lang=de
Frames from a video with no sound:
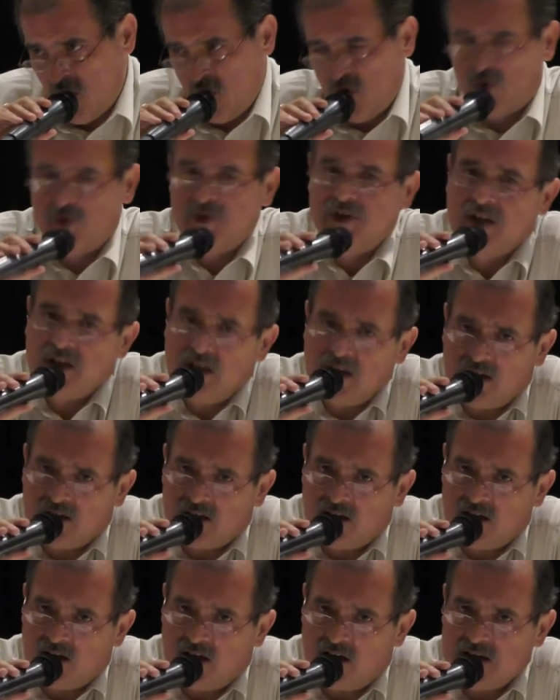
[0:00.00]
und krieg
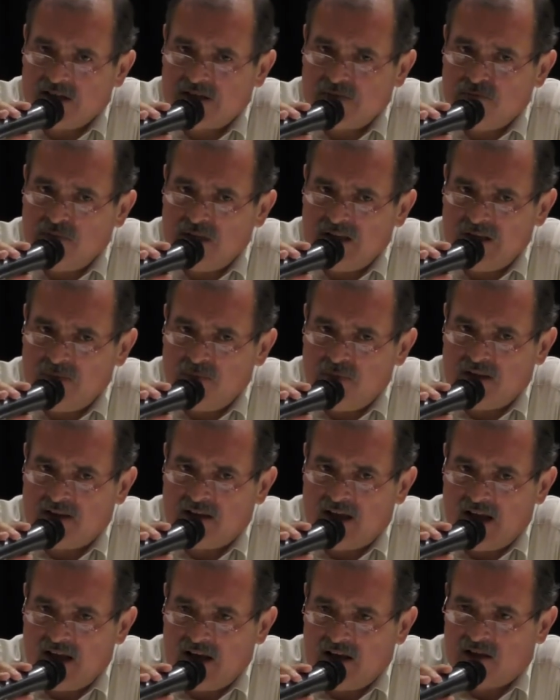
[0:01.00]
dann als
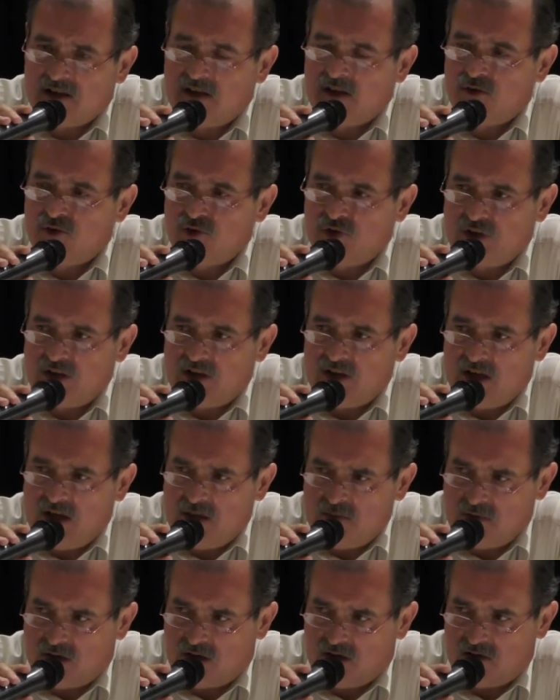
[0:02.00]
mitbeteiligter
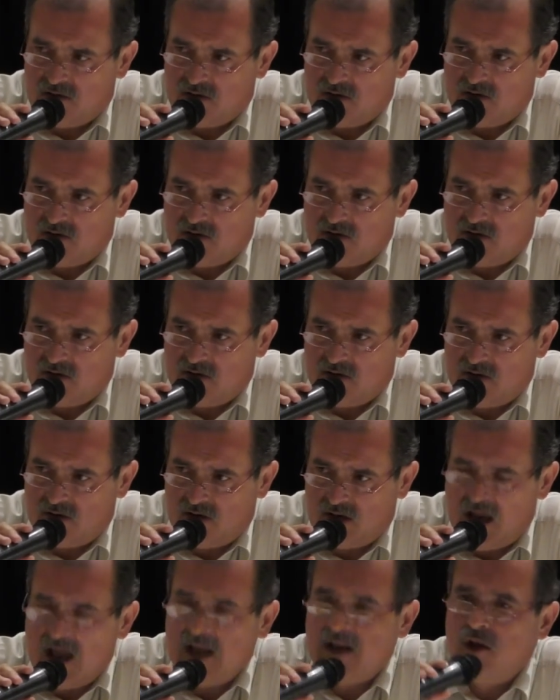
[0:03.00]
Unternehmer
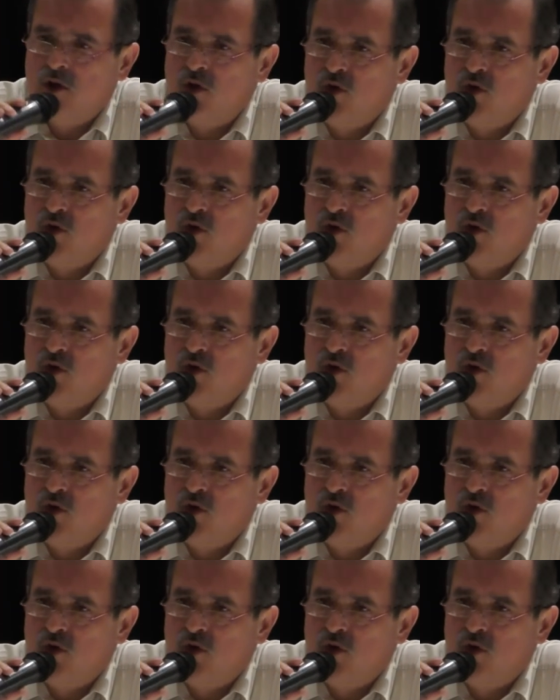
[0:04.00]
eine